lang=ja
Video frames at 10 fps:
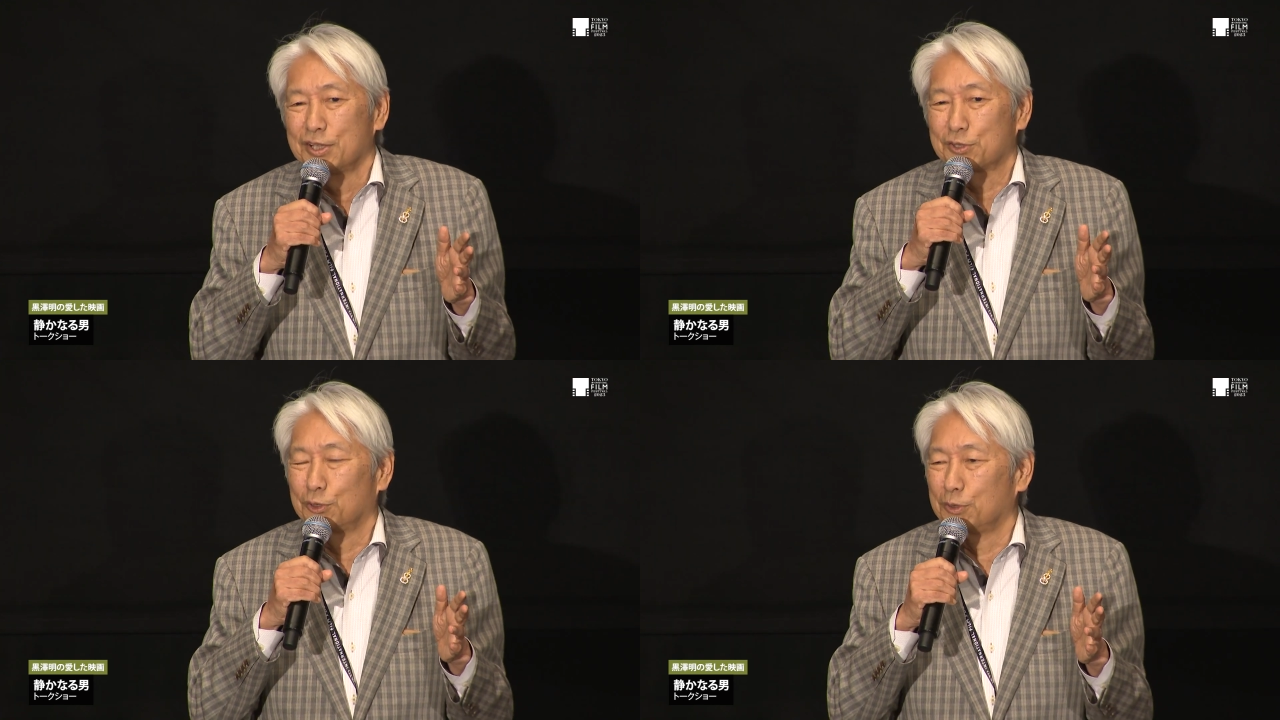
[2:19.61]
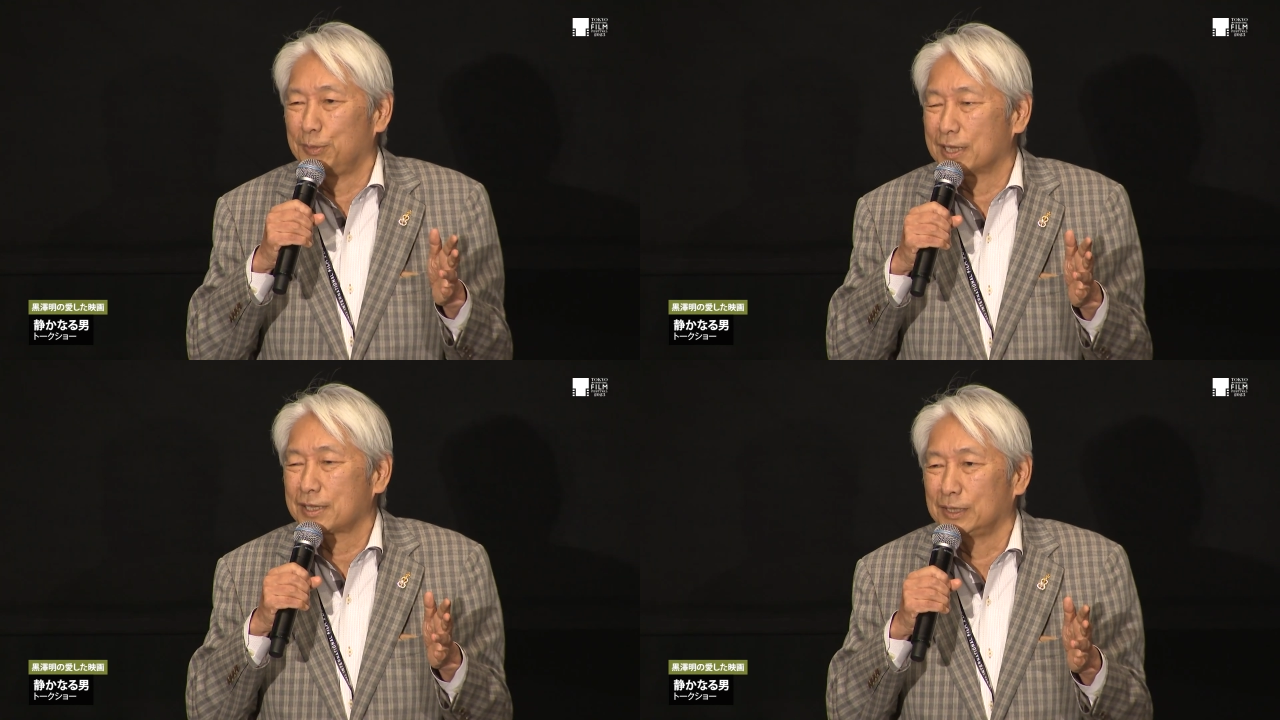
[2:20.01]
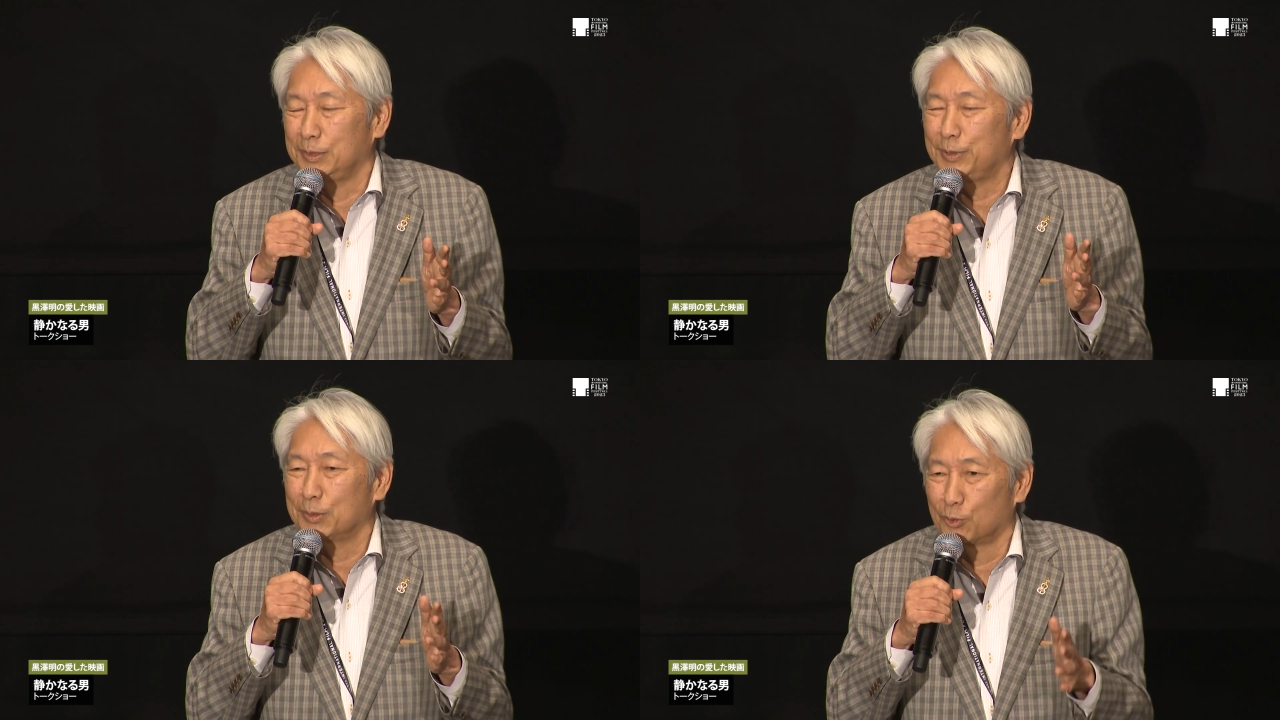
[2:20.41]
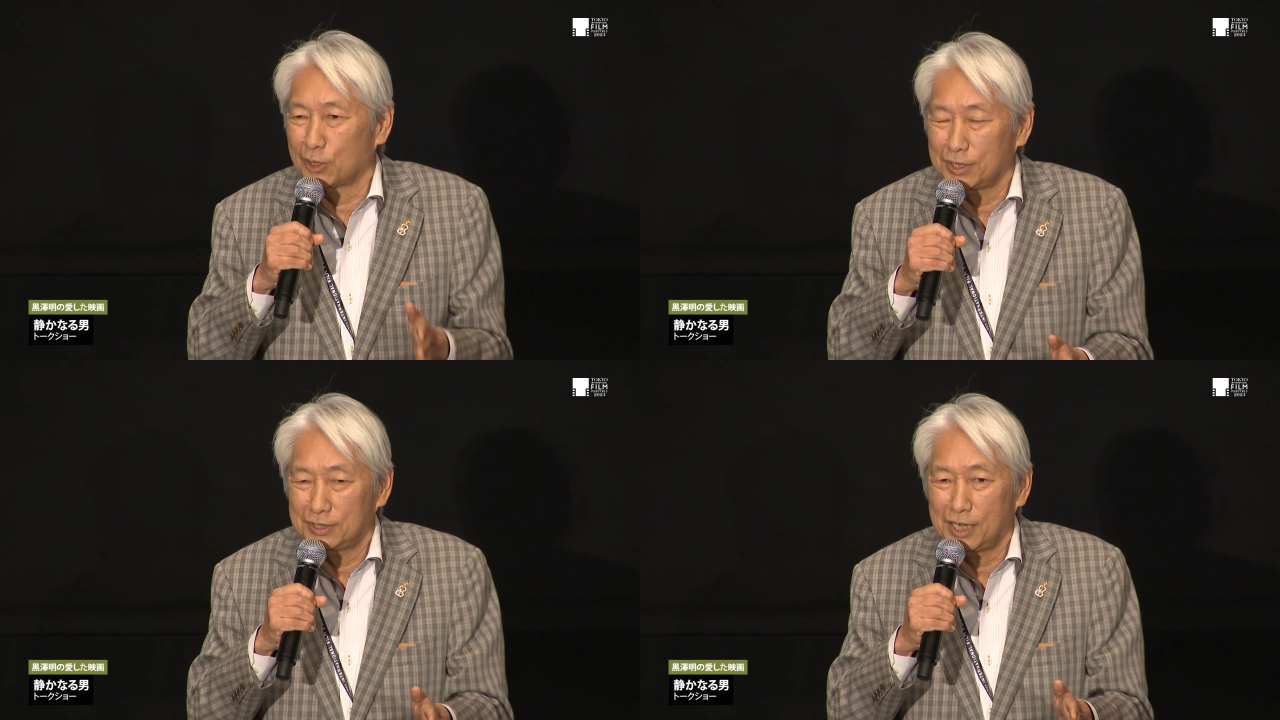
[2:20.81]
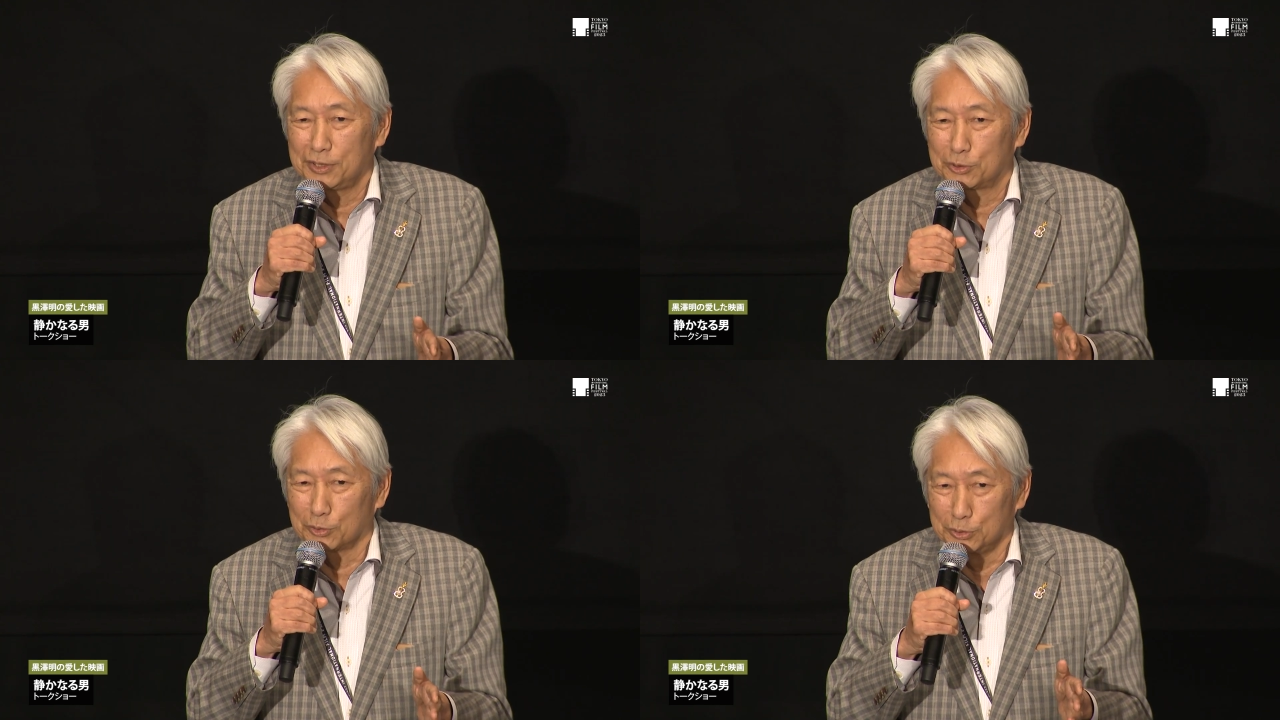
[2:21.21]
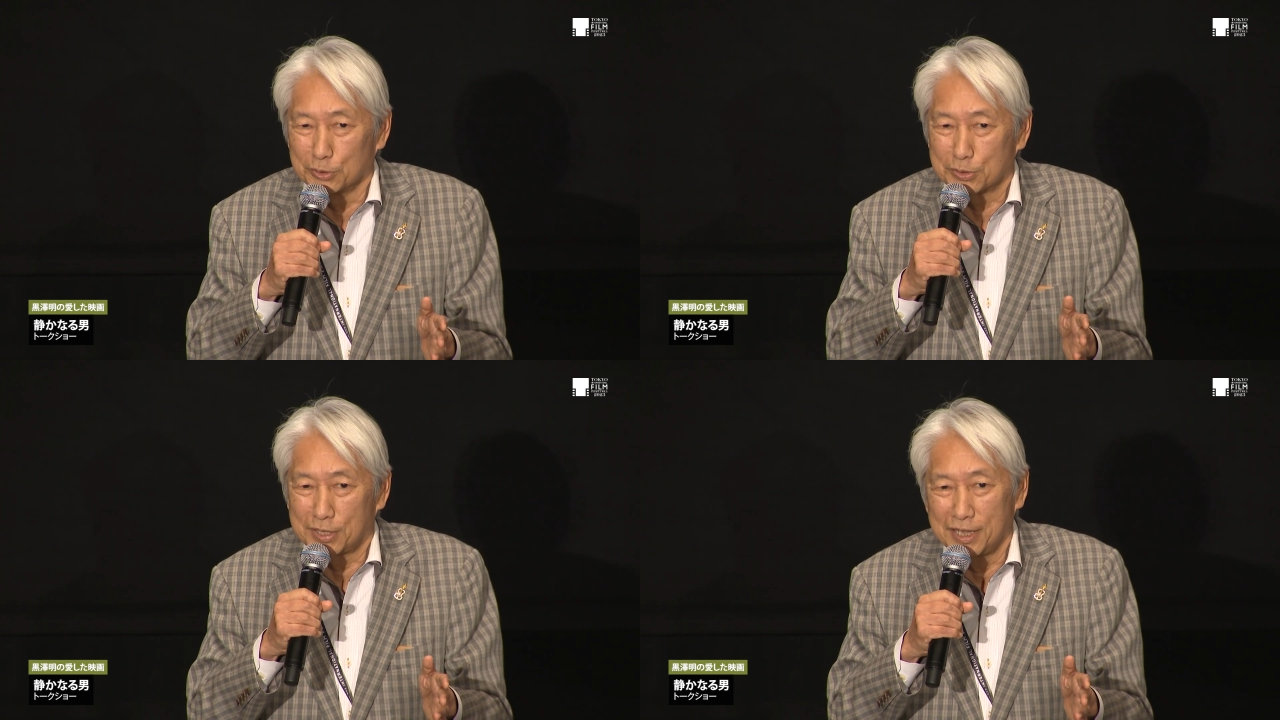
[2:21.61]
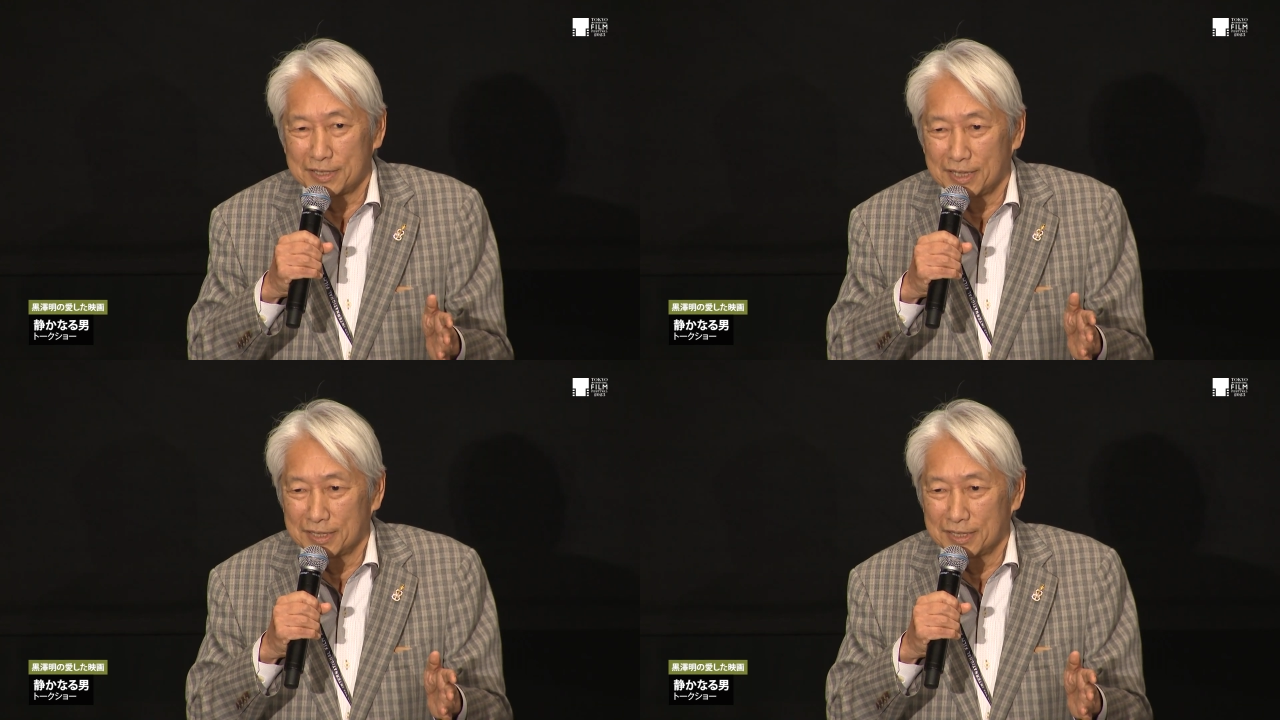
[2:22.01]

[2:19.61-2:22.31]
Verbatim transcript: それを皆さんに見てもらいたいという生